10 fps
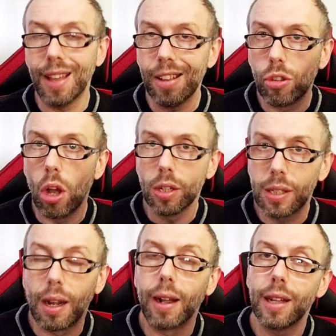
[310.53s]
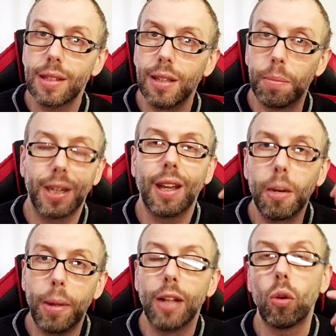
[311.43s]
Che è tosta ragazzi, perché
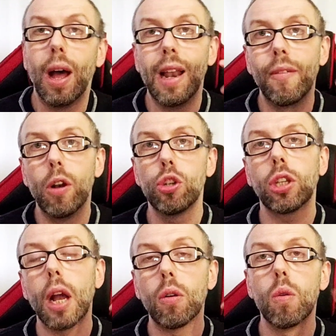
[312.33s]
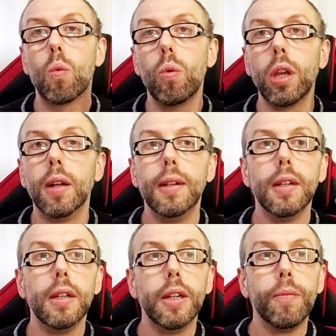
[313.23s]
ripeto, alla velocità con cui
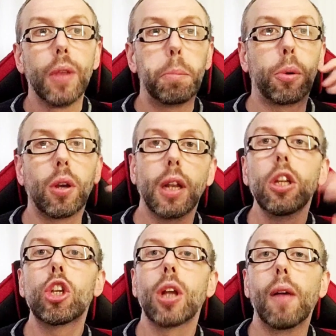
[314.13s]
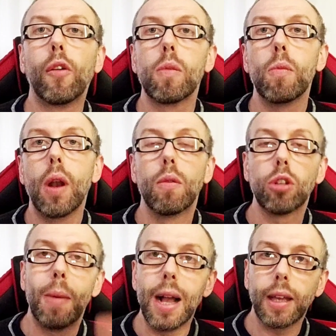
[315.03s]
progredisce la Formula
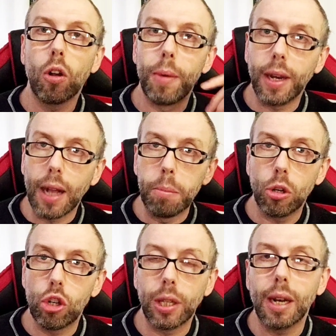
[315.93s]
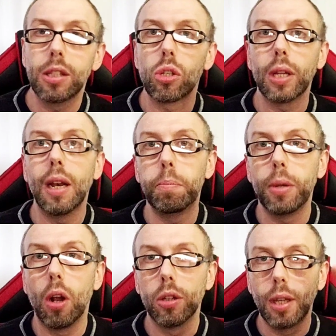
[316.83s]
1 ma anche come ricambio generazionale e
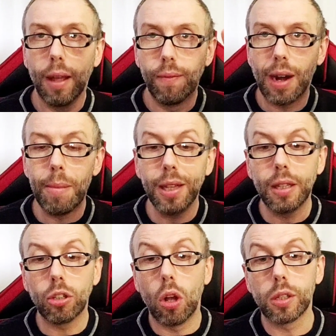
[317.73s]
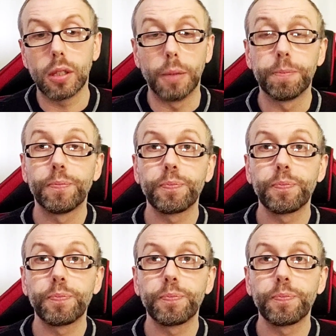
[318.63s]
piloti, è veramente tosta.